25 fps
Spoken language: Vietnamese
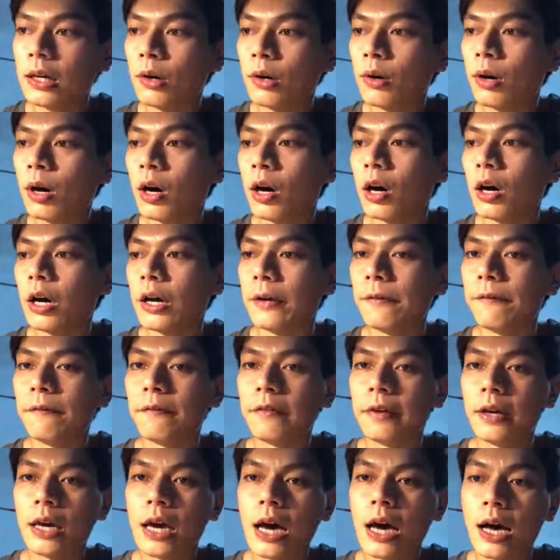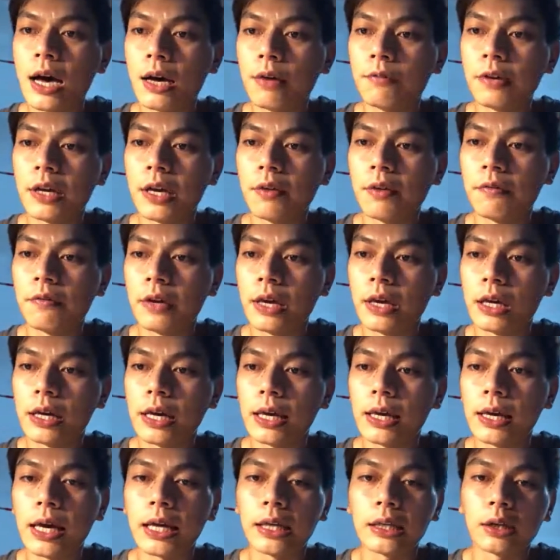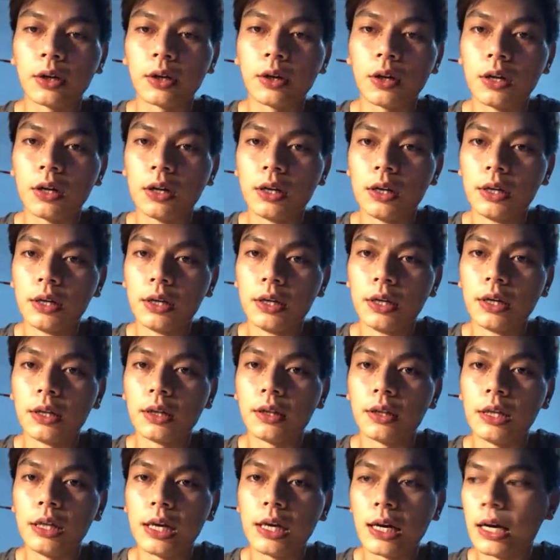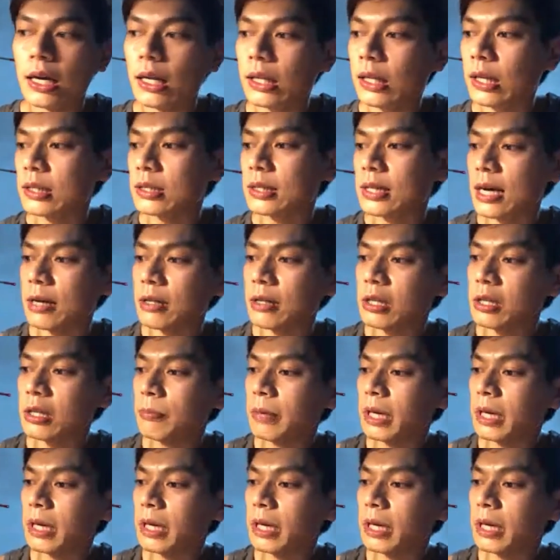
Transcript: cái câu hỏi về à, về về cái ngành đó thì uh, thực ra như